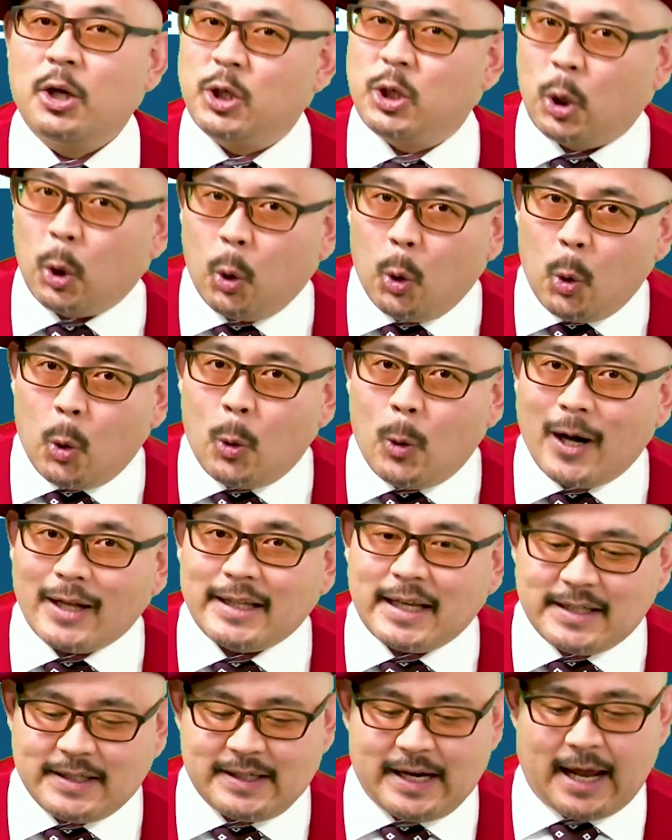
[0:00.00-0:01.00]
今日は
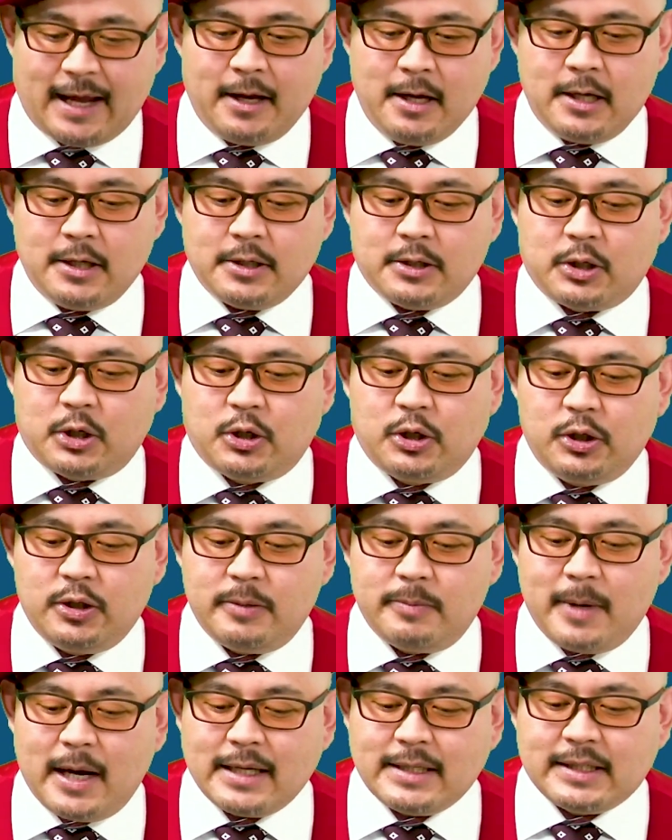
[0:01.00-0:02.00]
ですね、
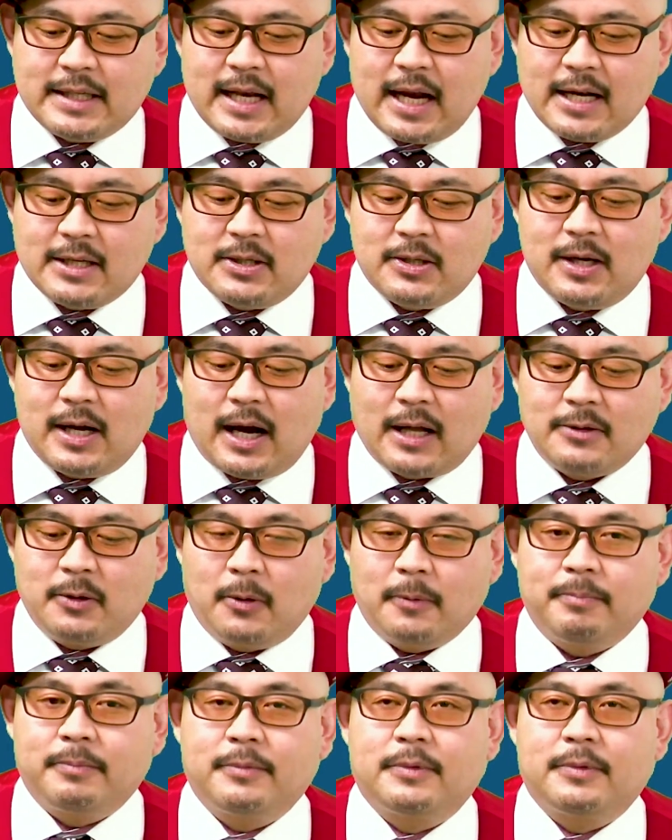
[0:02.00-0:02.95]
車作画の